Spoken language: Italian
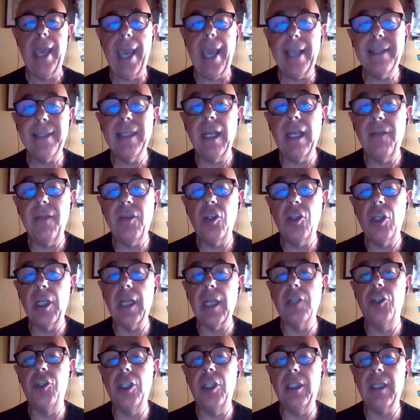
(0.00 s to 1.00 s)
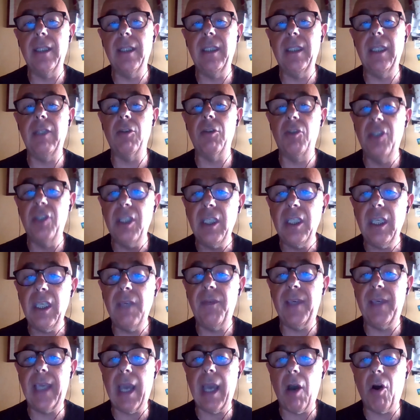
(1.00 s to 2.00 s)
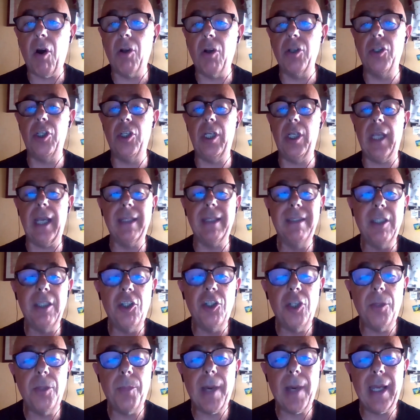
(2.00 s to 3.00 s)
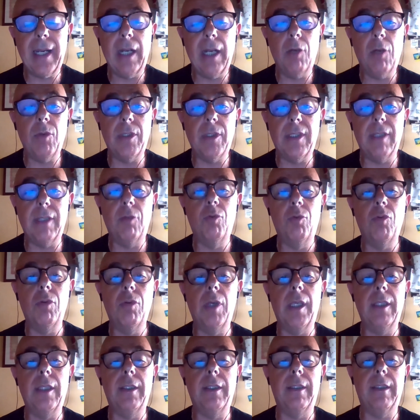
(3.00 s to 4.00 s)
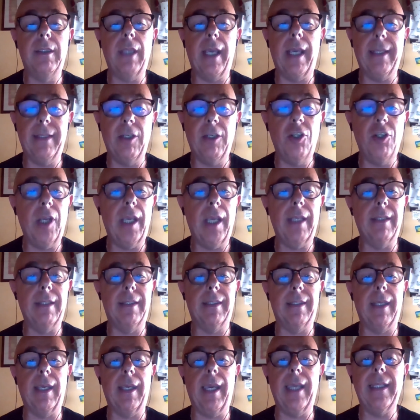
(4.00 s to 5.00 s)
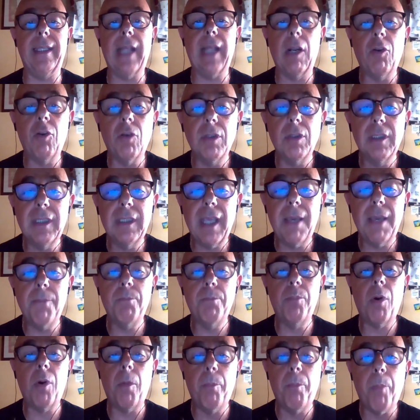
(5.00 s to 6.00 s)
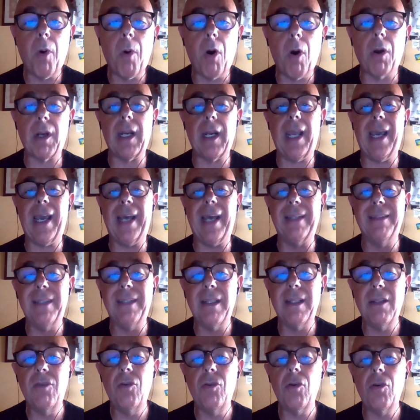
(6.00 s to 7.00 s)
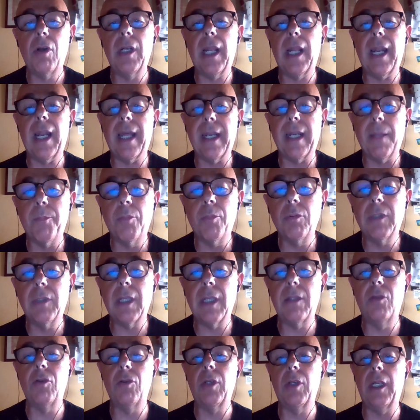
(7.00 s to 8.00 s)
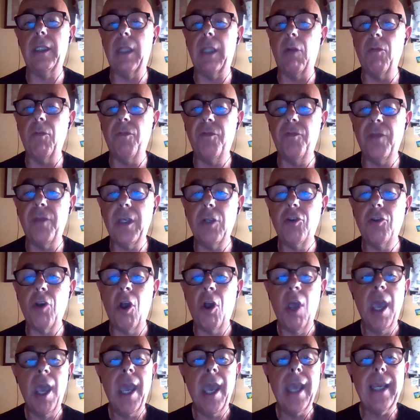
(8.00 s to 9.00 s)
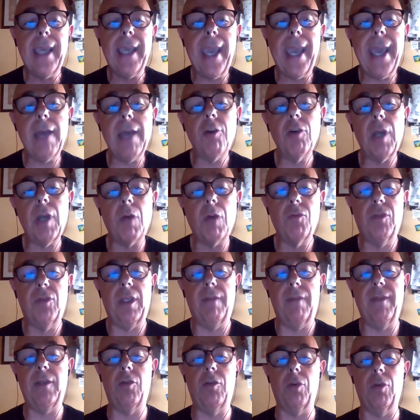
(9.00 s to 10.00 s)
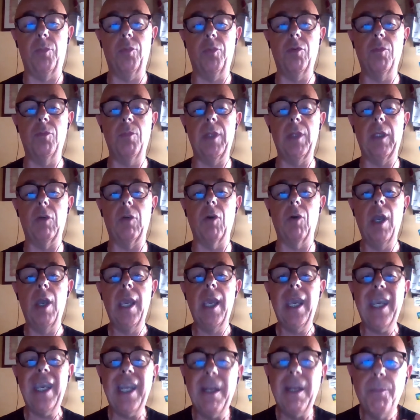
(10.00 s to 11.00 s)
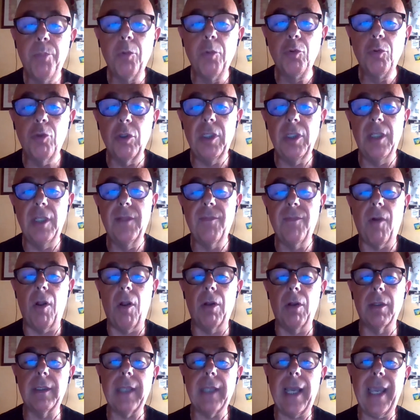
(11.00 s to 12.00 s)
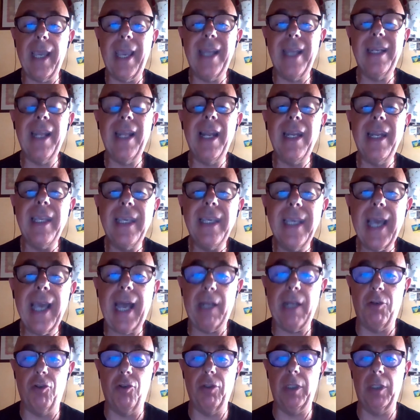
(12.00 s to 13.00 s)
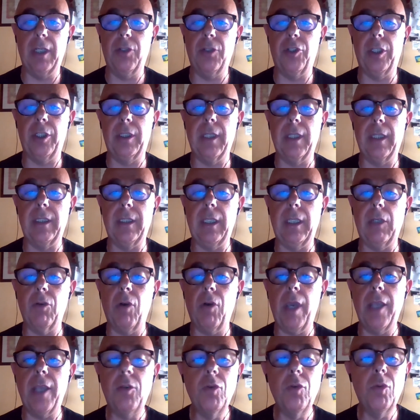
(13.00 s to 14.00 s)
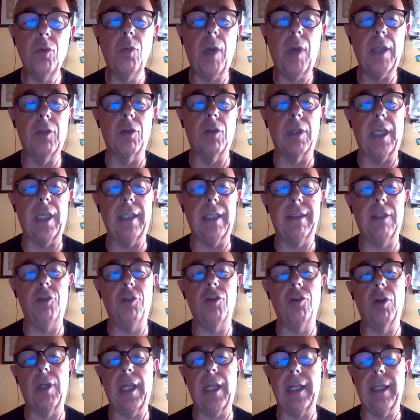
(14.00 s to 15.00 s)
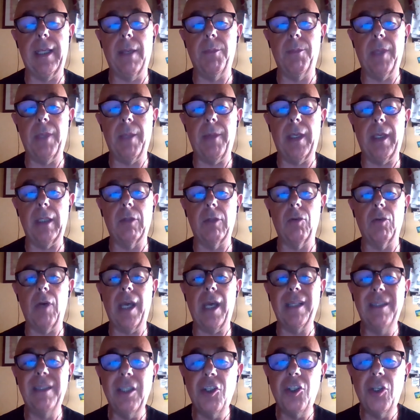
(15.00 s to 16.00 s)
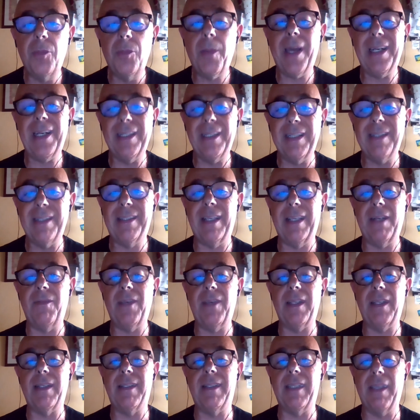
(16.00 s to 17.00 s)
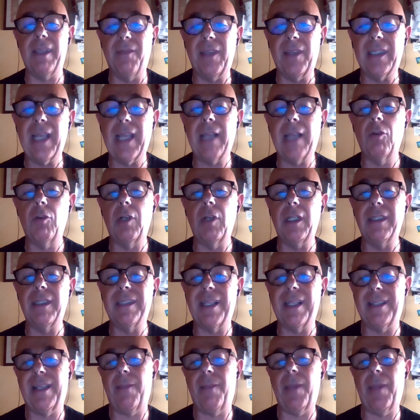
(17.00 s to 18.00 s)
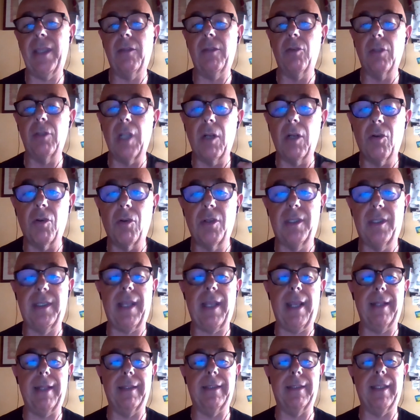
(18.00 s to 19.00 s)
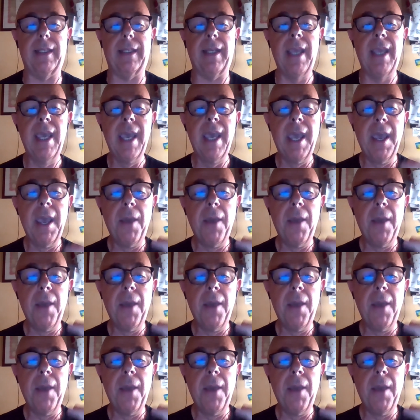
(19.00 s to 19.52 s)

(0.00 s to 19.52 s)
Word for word: Essere vicino al cittadino significa oggi anticipare le sue esigenze ed al contempo porre attenzione alla reputazione dell'ufficio che eroga un servizio pubblico. Il punto di svolta è nell'ingaggio del cittadino. È su questo che si gioca il cambiamento. Anticipare i servizi, evitando l'intasamento del call center, ante,